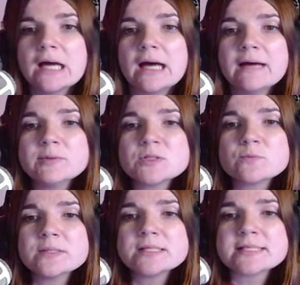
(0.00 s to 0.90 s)
Aber
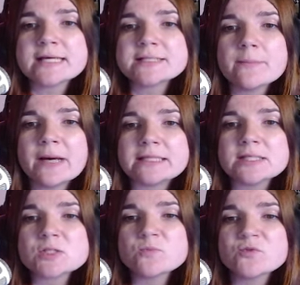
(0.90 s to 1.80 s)
zumindest hat der
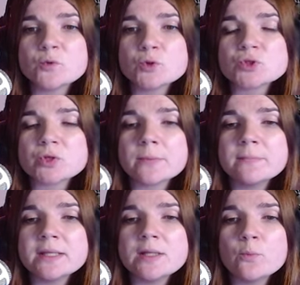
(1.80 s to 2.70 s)
Butler zum Frühstück
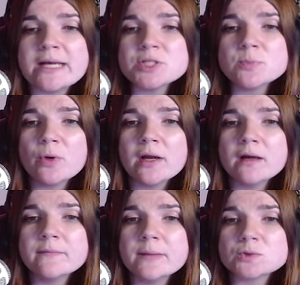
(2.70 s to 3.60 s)
mini wedgie burger
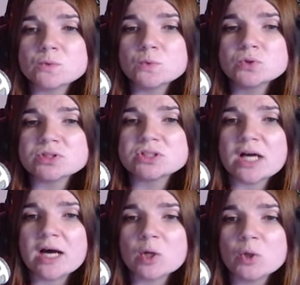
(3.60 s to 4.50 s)
gemacht und
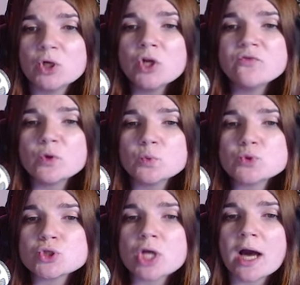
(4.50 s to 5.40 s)
da können wir
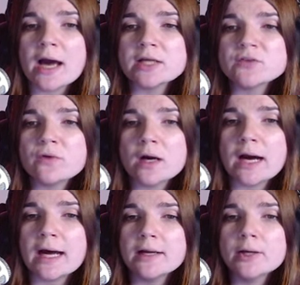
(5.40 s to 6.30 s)
uns ja einfach
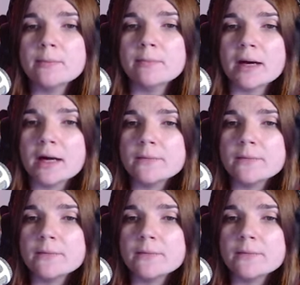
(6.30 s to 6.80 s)
alle mal